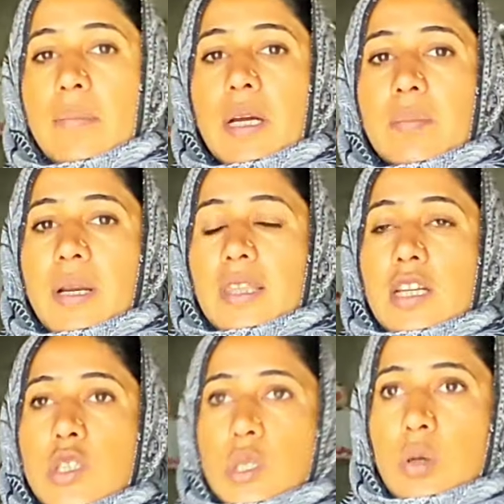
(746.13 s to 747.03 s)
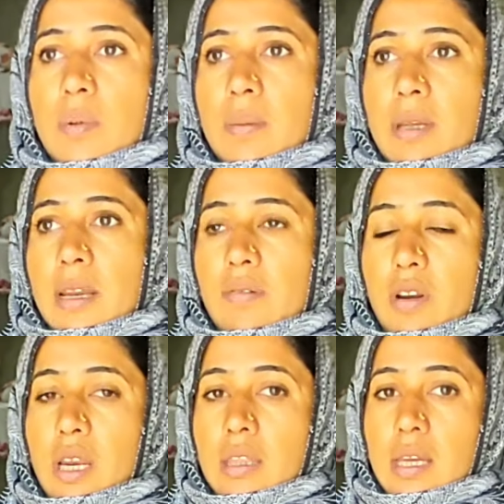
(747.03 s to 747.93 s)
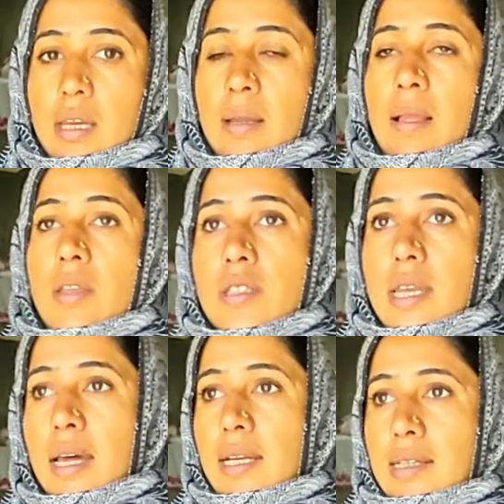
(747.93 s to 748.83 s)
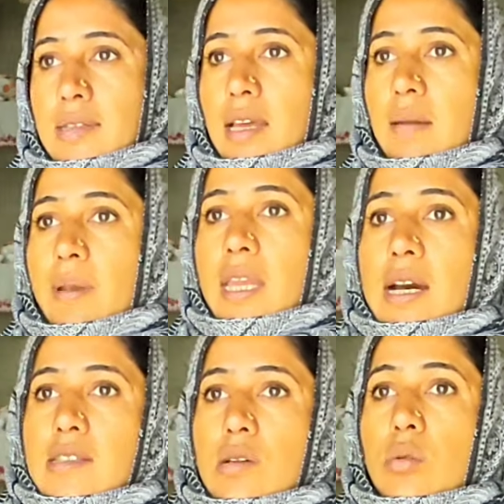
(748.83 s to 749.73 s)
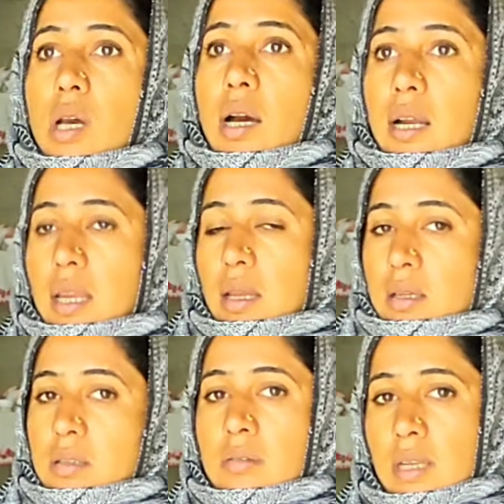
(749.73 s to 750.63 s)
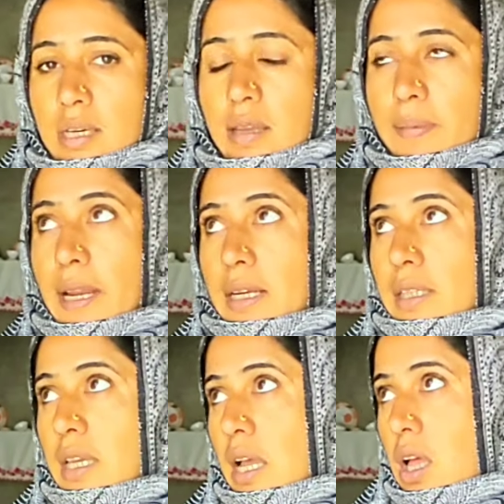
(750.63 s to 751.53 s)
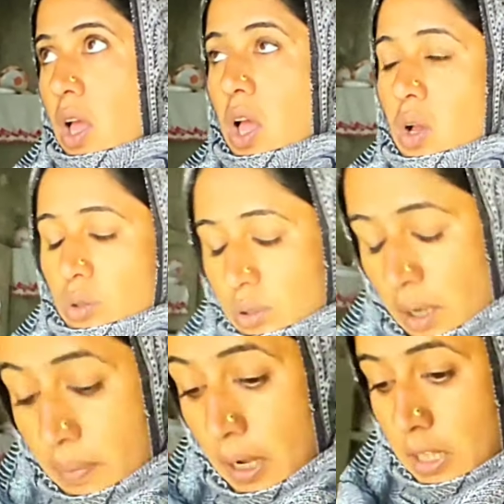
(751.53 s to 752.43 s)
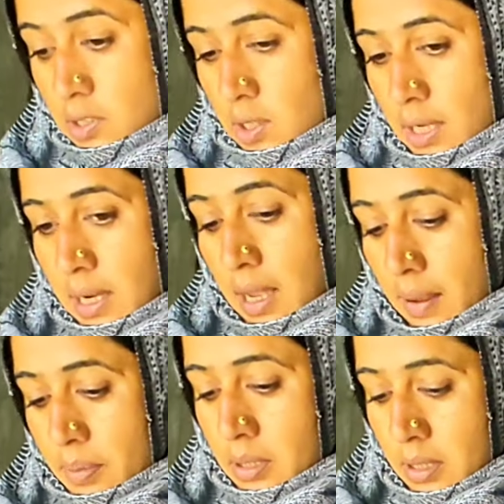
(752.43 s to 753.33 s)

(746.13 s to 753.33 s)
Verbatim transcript: के बाद बर्तन जो भी मेरे फ्री थे सारे के सारे मैं यहाँ से उठा के नलके पे रख दिया उसके बाद जो है ना अब